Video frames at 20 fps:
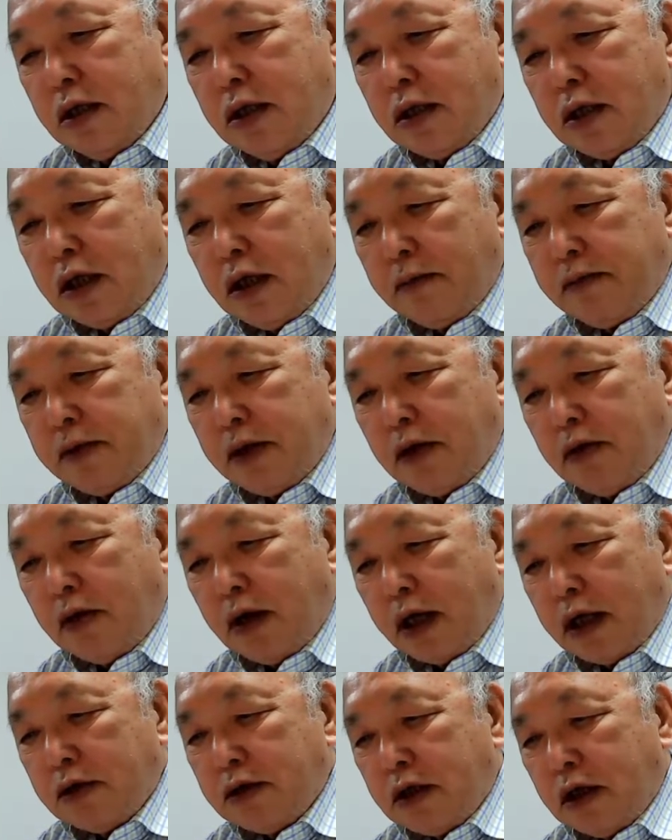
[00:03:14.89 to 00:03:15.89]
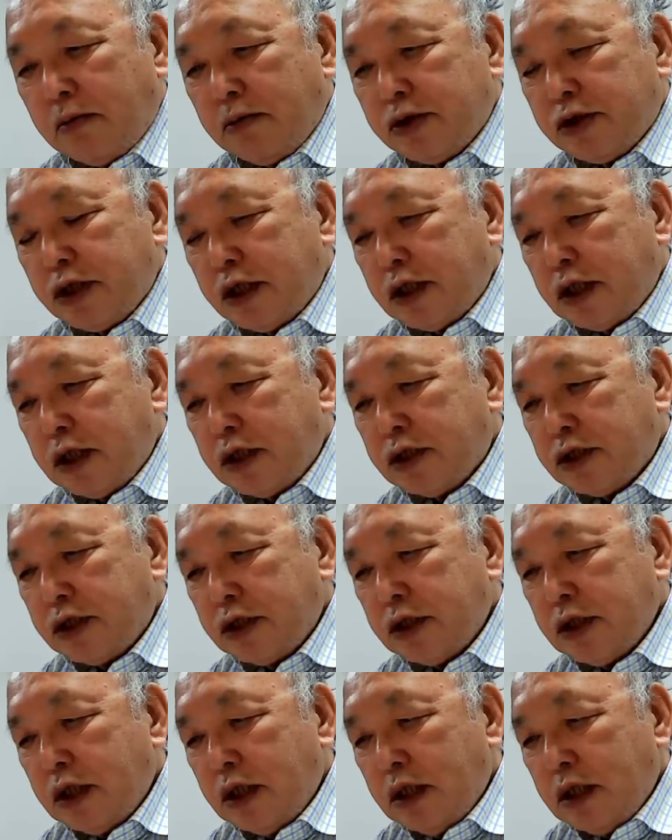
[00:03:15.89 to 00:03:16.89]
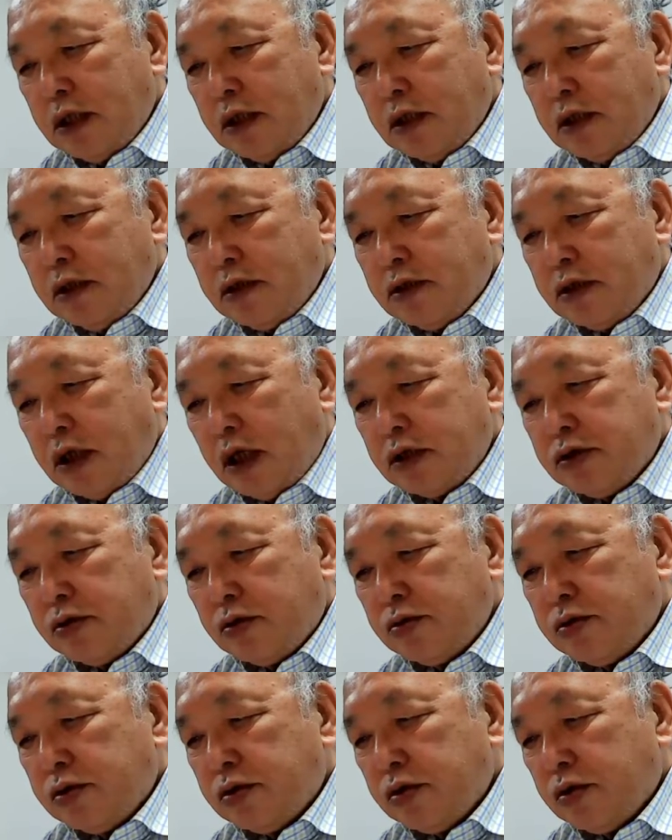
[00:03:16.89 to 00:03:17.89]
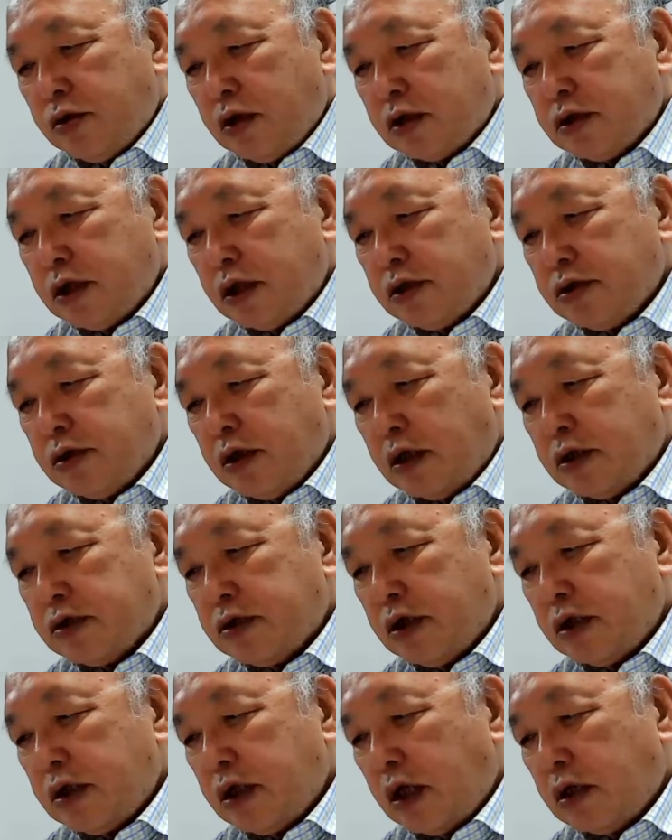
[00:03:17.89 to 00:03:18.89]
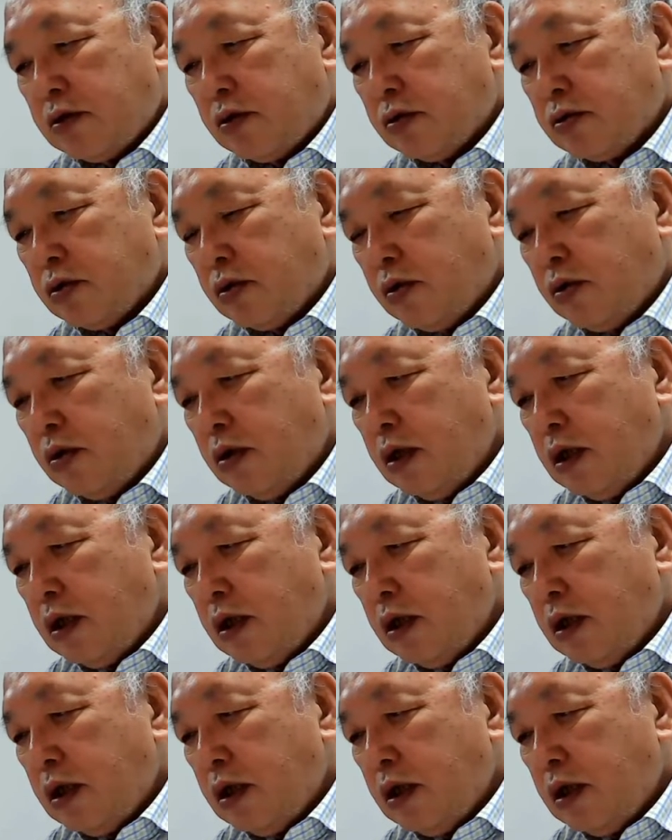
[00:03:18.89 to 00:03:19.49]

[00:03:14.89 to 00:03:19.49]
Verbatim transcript: ケプラーを挙げるかもしれないし最初の受賞が1901年であることを